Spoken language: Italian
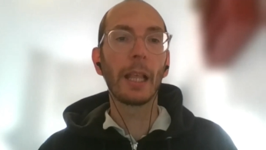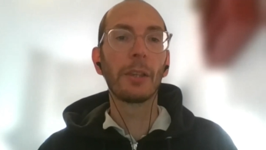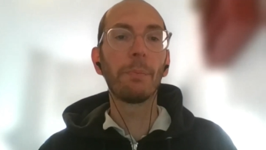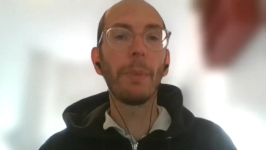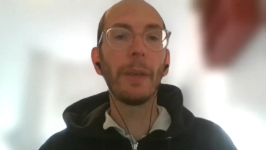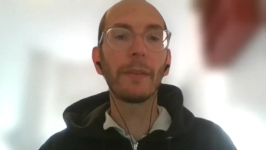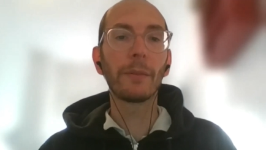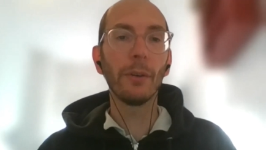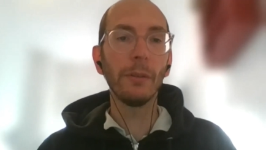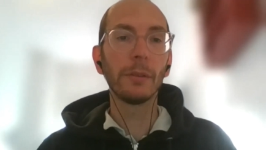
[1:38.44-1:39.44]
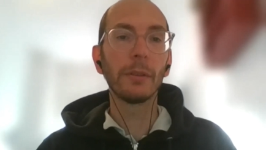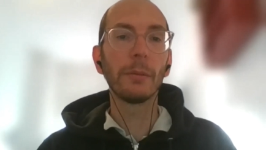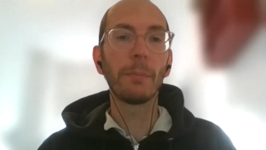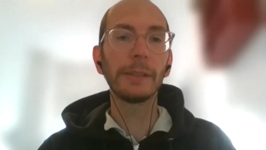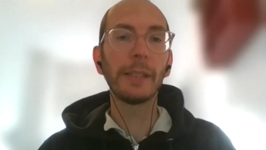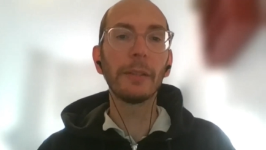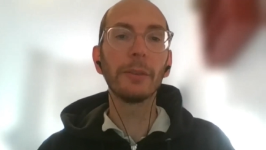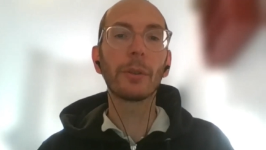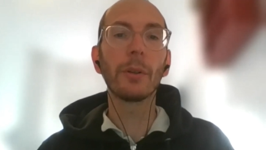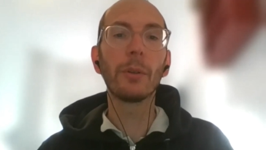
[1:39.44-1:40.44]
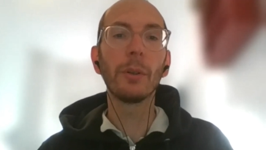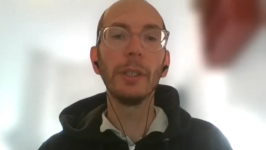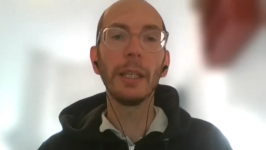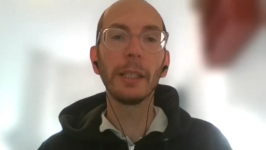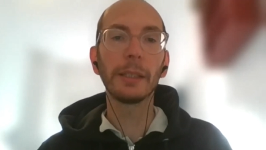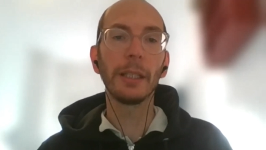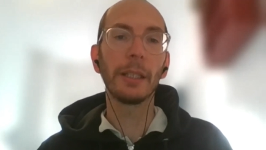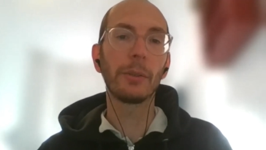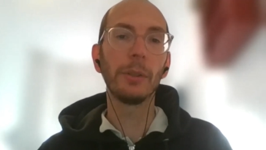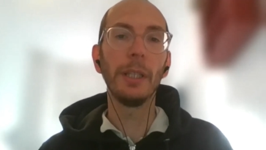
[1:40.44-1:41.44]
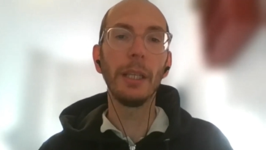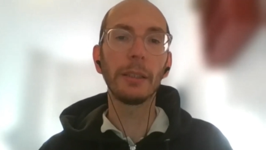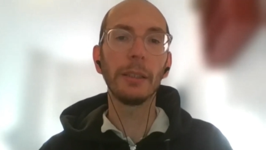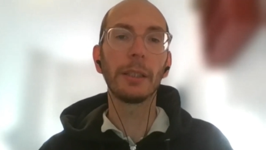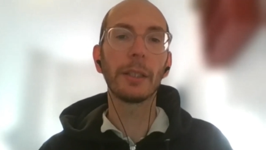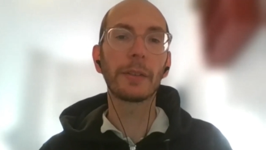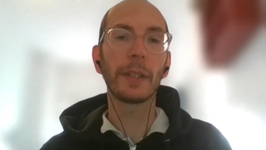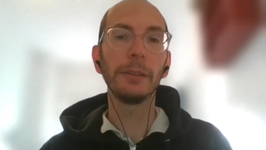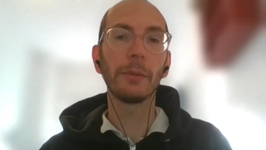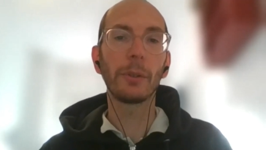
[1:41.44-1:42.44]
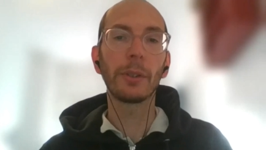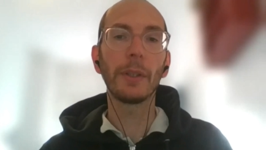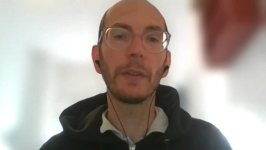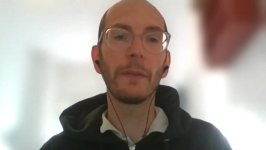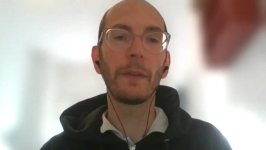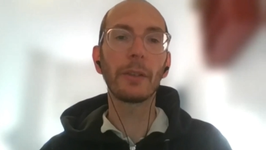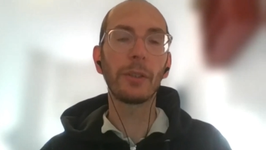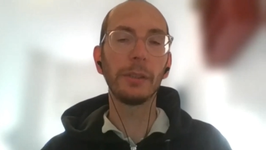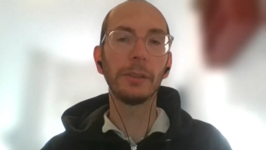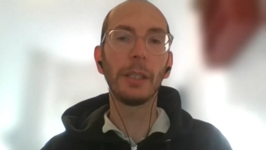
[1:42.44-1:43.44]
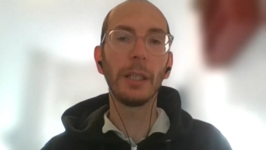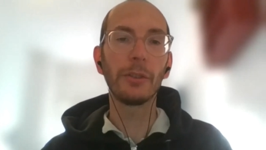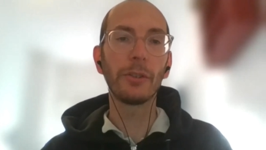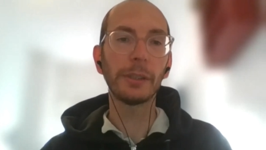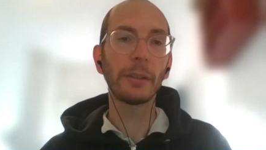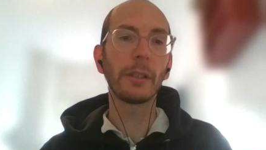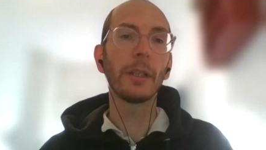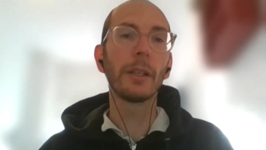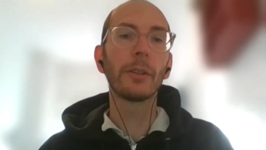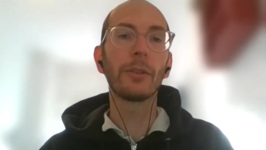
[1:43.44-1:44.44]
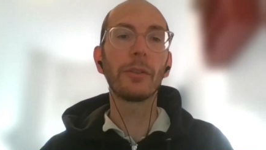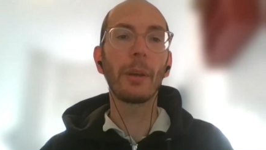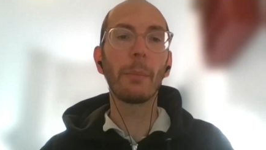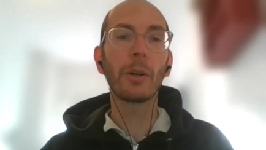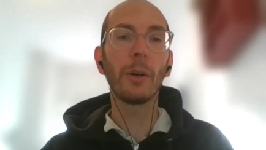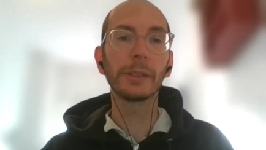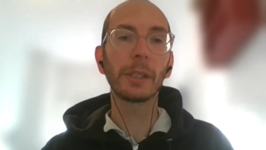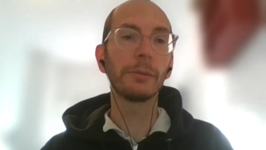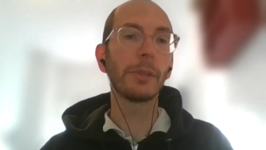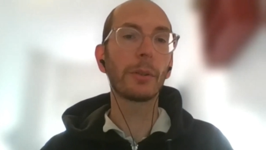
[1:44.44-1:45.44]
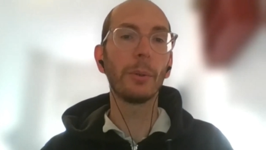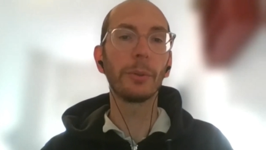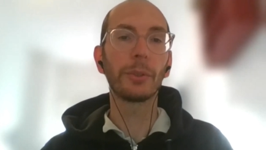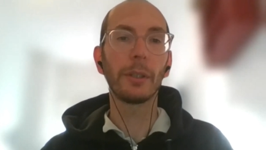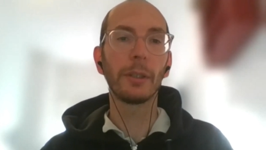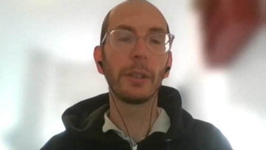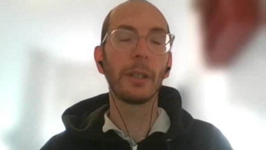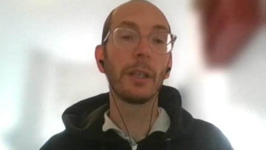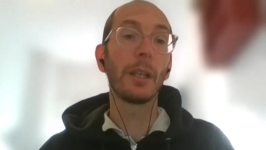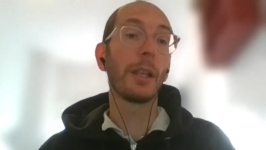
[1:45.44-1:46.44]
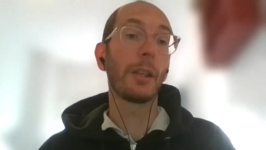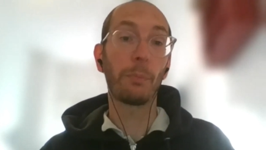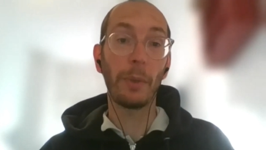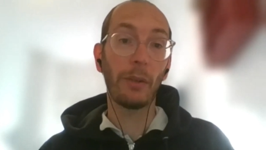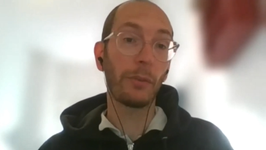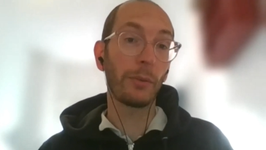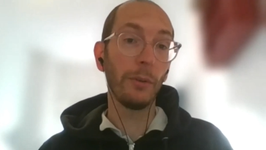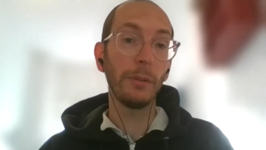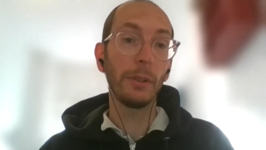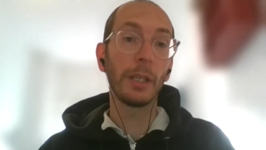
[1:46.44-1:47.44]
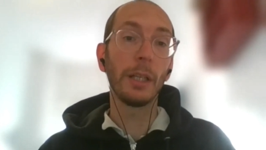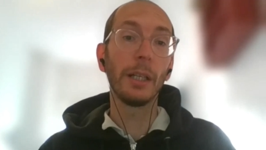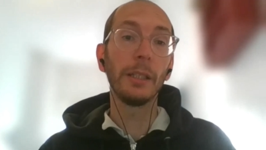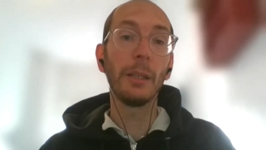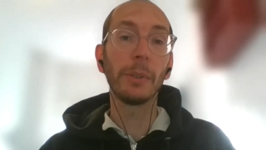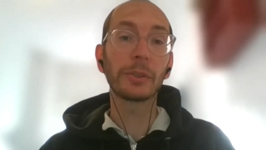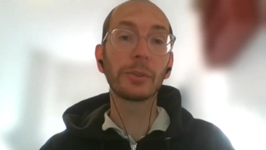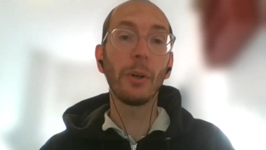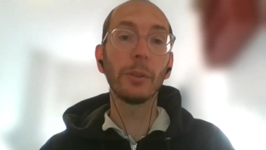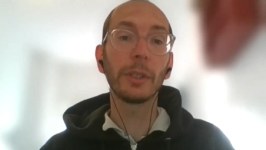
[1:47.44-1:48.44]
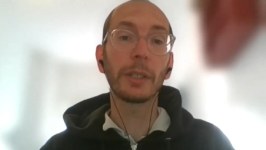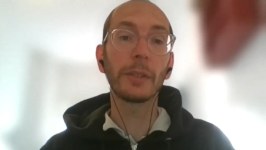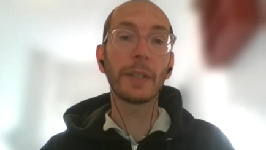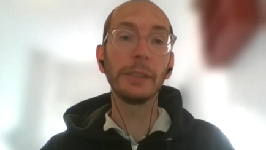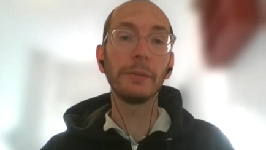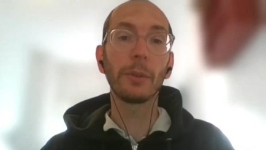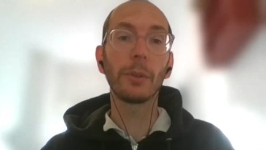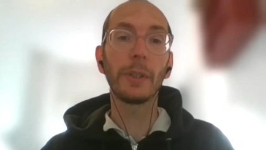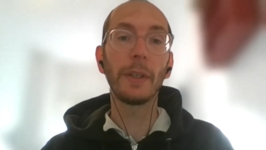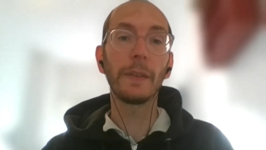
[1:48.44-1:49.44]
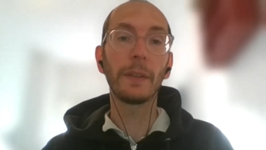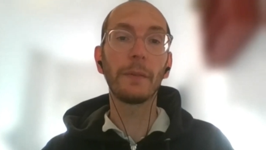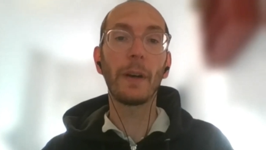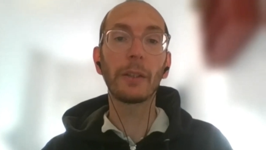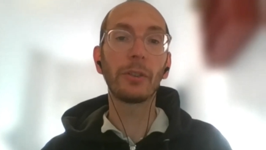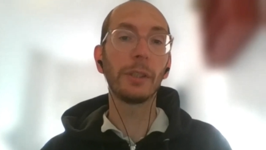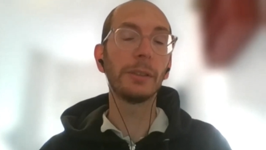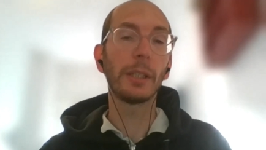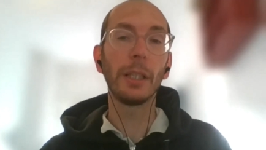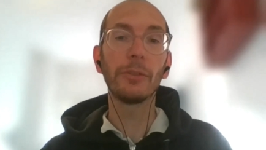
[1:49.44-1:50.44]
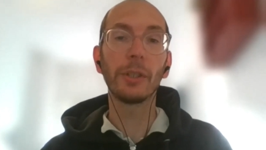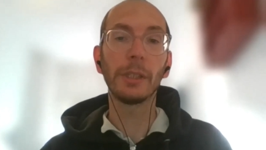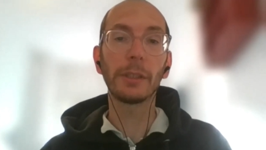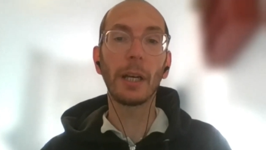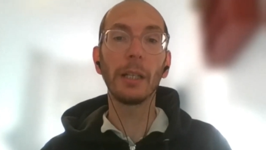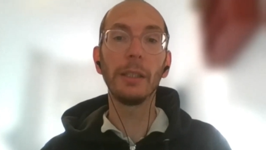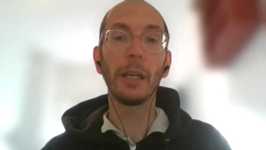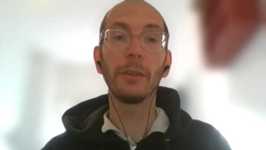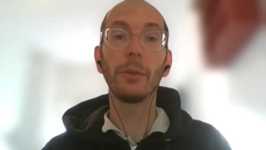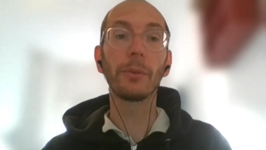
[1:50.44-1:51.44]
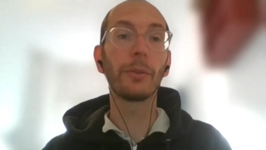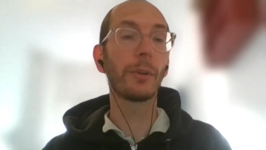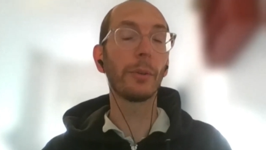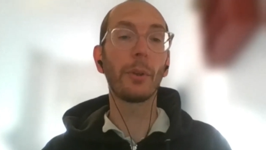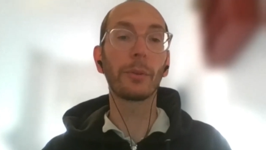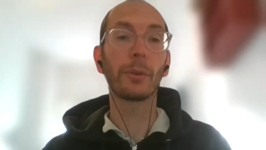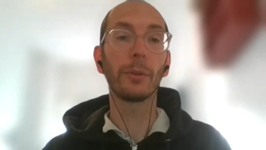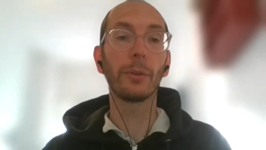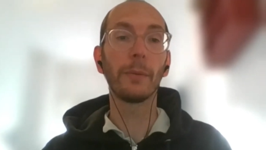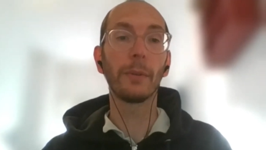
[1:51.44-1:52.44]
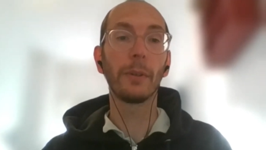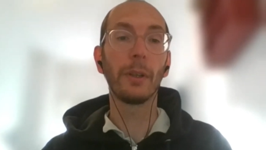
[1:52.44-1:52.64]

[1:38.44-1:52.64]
Spesso, parlando con colleghe e colleghi che scrivono testi facili da leggere, ci siamo accorti di una cosa. Spesso le persone che scrivono testi facili da leggere in Italia non si conoscono.